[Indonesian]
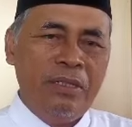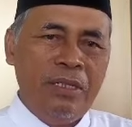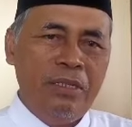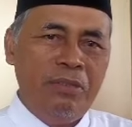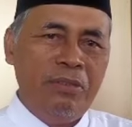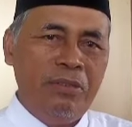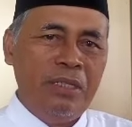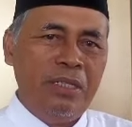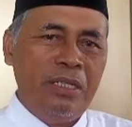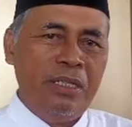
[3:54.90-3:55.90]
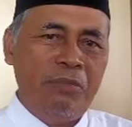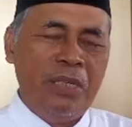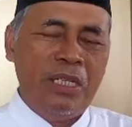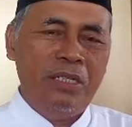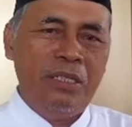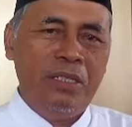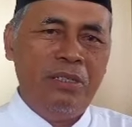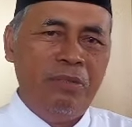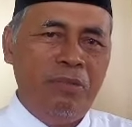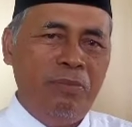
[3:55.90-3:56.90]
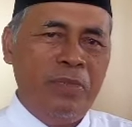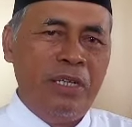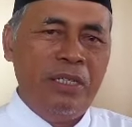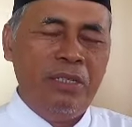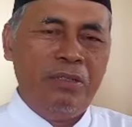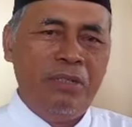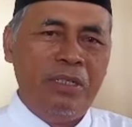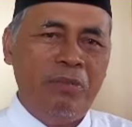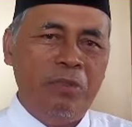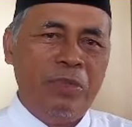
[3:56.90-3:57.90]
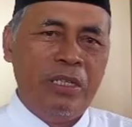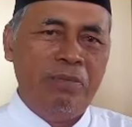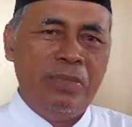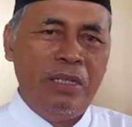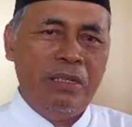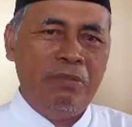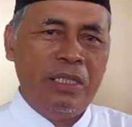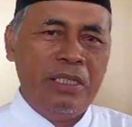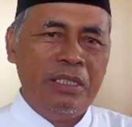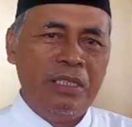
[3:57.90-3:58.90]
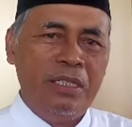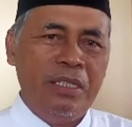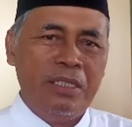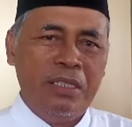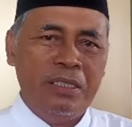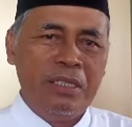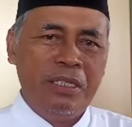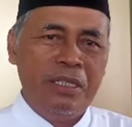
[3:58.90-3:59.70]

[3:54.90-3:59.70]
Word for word: Kalau untuk kegiatan manasik itu Pak, itu ada beberapa manasik ya yang hmm. saat